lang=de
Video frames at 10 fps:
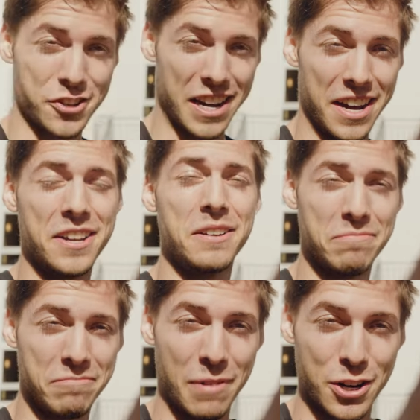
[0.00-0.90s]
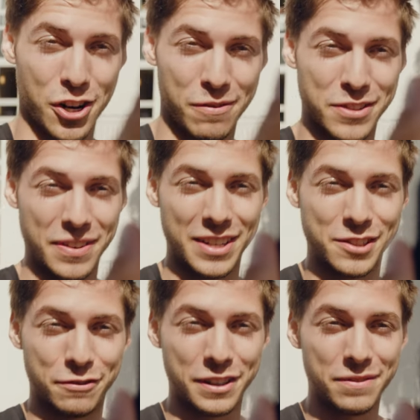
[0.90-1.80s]
Sterne, mal schauen, was wir
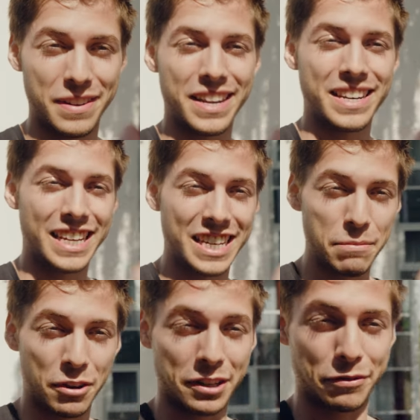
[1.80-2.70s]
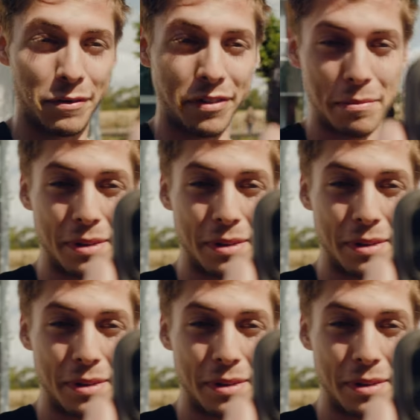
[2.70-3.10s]
alles so finden werden. Ich nehme euch auf jeden Fall